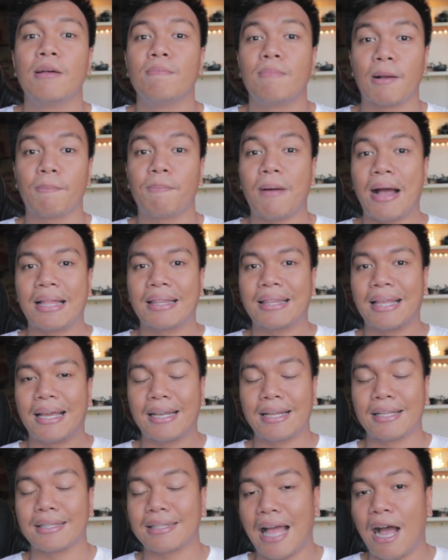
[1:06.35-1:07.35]

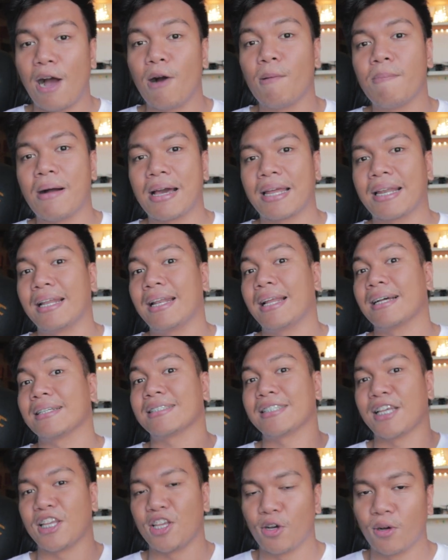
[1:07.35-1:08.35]
magpaantay ng tao para lang
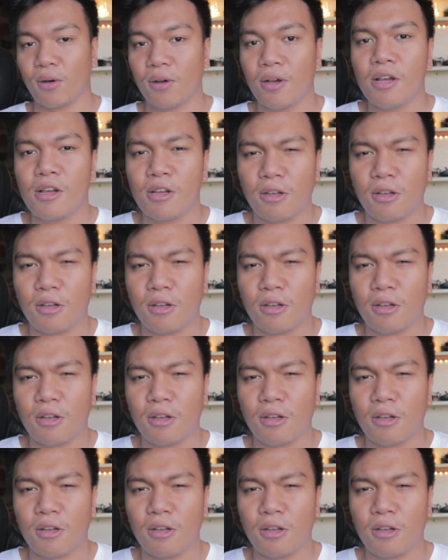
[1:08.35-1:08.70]
sa'yo.